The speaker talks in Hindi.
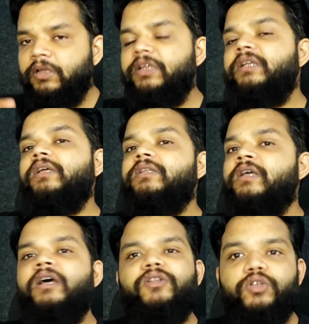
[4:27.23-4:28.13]
इनके
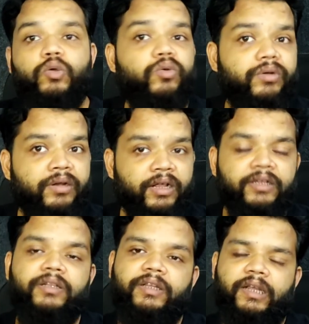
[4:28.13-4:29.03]
साथ इसको
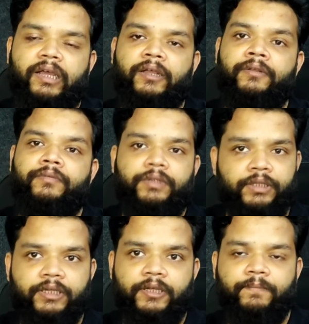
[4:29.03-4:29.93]
नहीं देना है
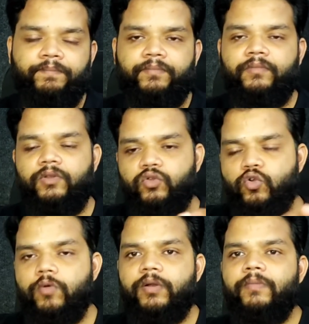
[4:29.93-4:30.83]
ठीक है
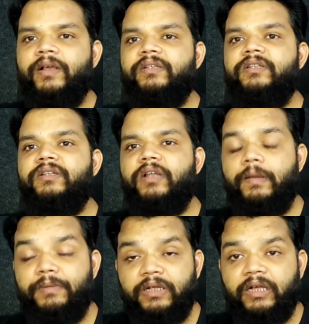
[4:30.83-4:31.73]
टोब्रामाइसिन
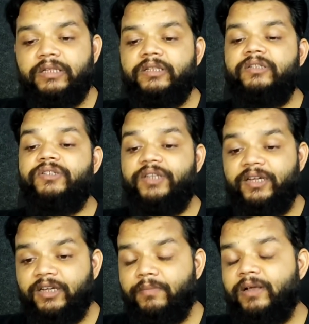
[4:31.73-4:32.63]
अमिकासिन
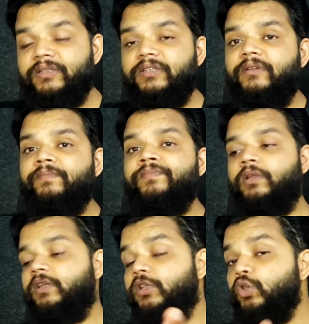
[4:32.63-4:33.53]
जेंटामाइसिन
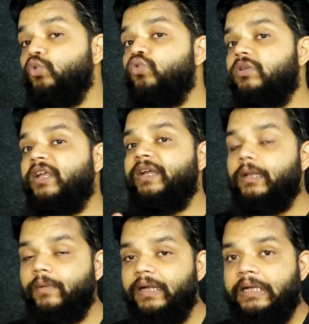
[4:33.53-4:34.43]
ये दूसरे
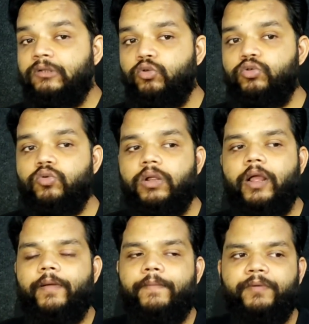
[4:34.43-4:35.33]
एंटीबायोटिक सोचो
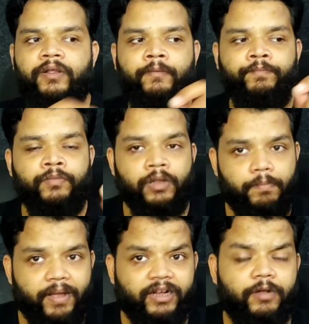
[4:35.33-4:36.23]
क्या आपने
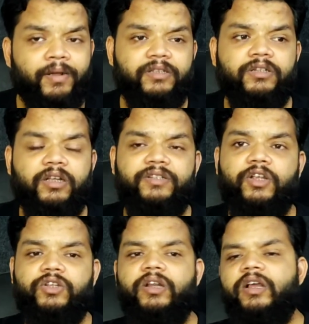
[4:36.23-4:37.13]
बैंकमाइसिन का
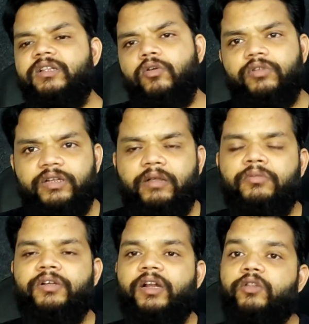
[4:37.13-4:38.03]
इंजेक्शन लगा दिया और ये
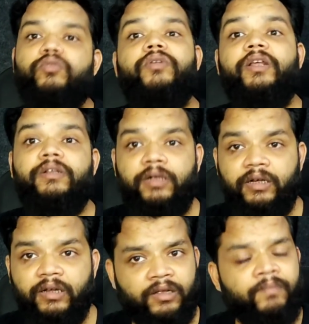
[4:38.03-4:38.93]
टैबलेट खिला दो नहीं
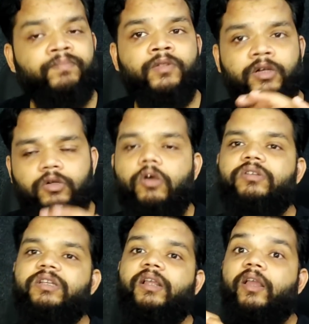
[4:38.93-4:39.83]
करना है
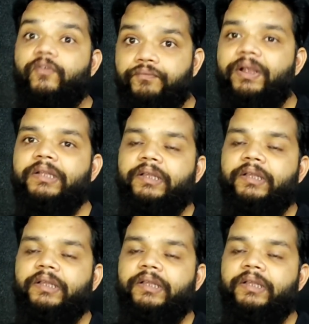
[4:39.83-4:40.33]
टॉक्सिक इफेक्ट